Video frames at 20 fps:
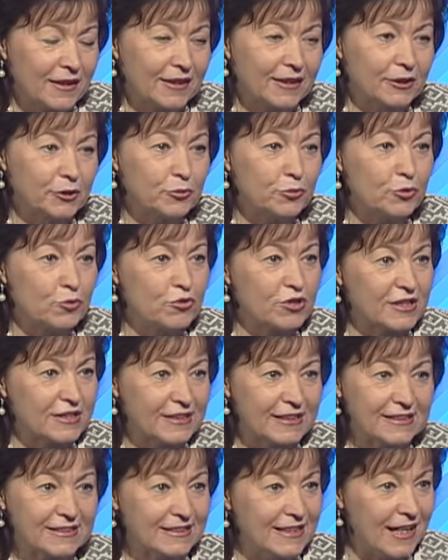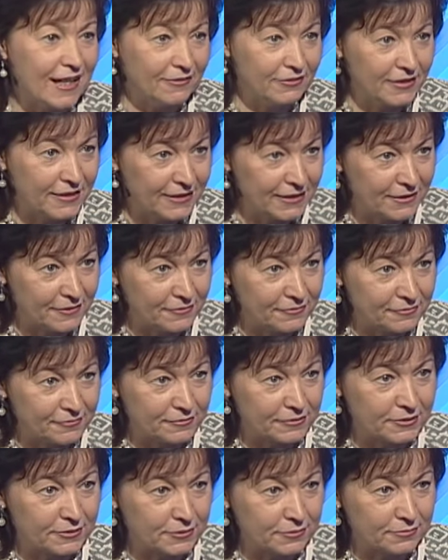которые уже составлены
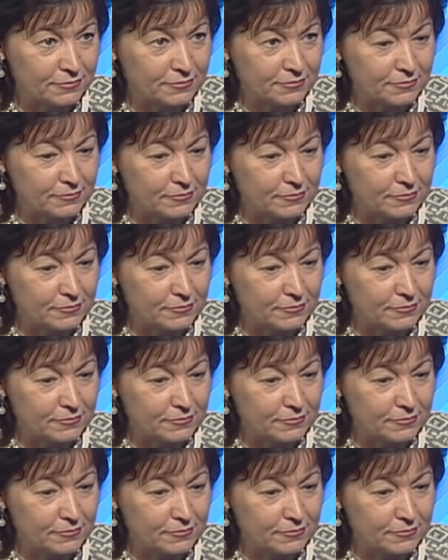в, в